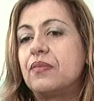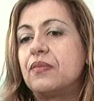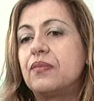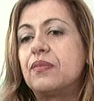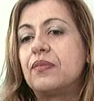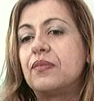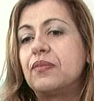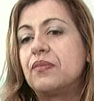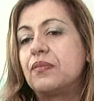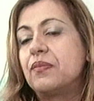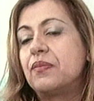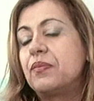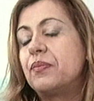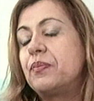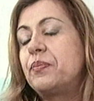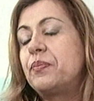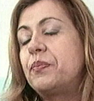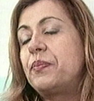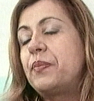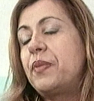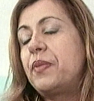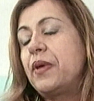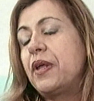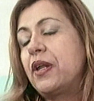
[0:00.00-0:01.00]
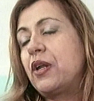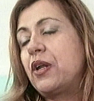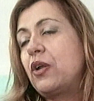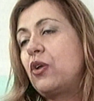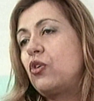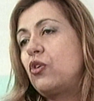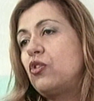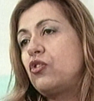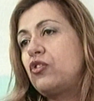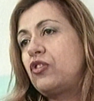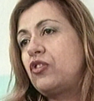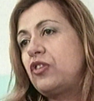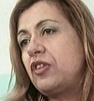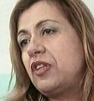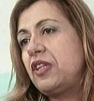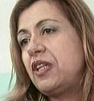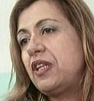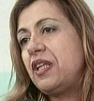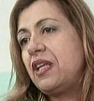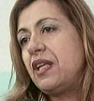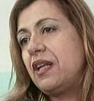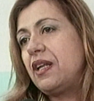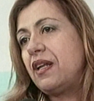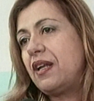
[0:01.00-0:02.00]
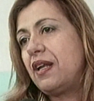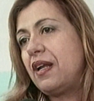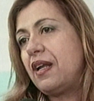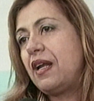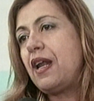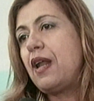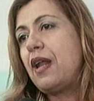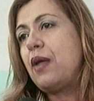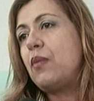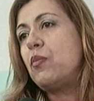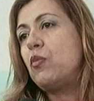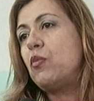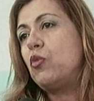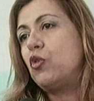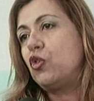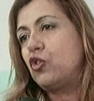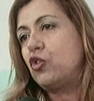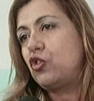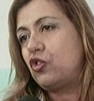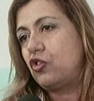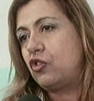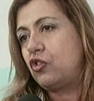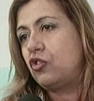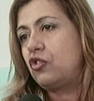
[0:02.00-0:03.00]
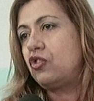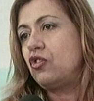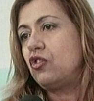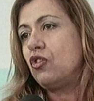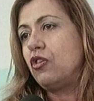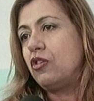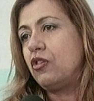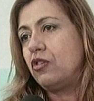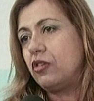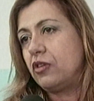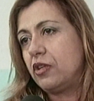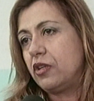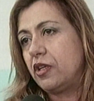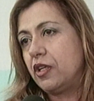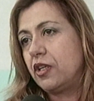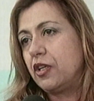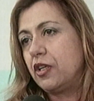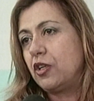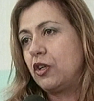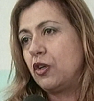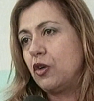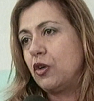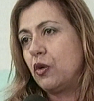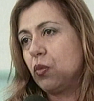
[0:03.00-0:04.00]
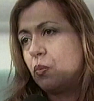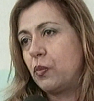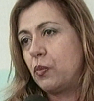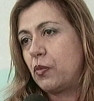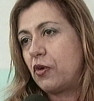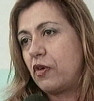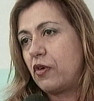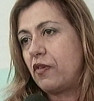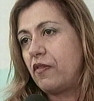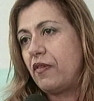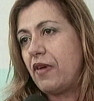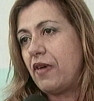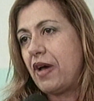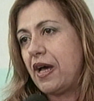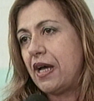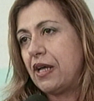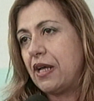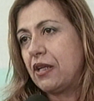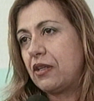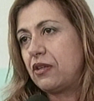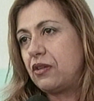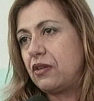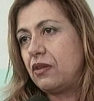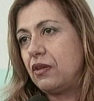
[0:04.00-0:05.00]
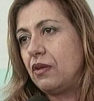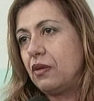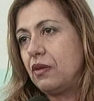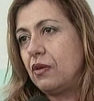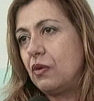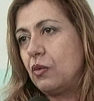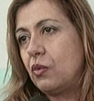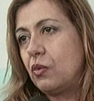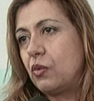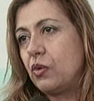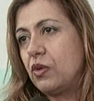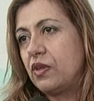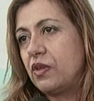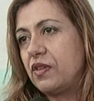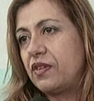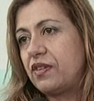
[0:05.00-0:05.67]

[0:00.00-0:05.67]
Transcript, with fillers: Ha lavorato per mesi e mesi da sola. Pareva che lo Stato l'avesse abbandonata a se stessa,